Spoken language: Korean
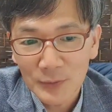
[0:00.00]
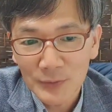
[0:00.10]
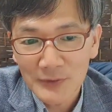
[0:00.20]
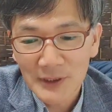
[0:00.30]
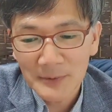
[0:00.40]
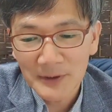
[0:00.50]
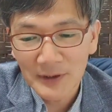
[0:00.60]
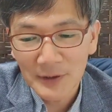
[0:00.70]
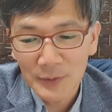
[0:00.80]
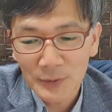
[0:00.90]
공동체
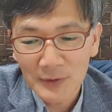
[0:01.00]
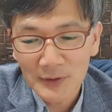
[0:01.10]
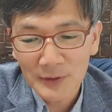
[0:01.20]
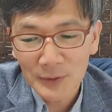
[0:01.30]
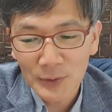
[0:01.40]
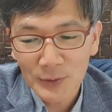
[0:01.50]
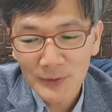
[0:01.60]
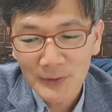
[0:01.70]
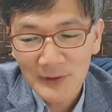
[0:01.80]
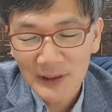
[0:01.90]
앞에 내어놓는
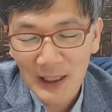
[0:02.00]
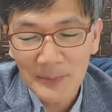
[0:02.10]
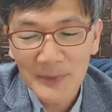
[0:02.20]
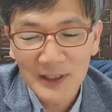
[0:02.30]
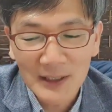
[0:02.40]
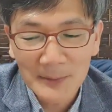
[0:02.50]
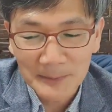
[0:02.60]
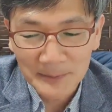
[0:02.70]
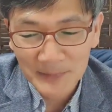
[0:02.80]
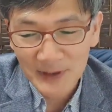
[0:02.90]
것도
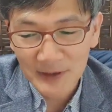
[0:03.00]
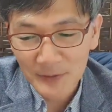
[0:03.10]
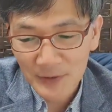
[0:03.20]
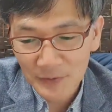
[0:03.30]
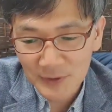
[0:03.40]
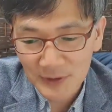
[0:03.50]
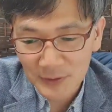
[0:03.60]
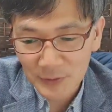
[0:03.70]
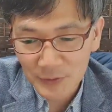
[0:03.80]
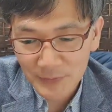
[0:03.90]
담대함이라고 할
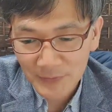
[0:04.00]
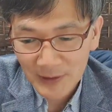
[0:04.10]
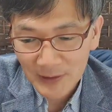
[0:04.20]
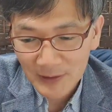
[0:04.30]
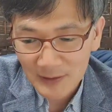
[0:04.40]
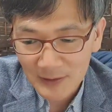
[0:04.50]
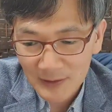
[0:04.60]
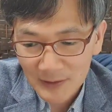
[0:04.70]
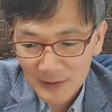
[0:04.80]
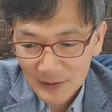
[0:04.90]
수가 있겠죠. 예.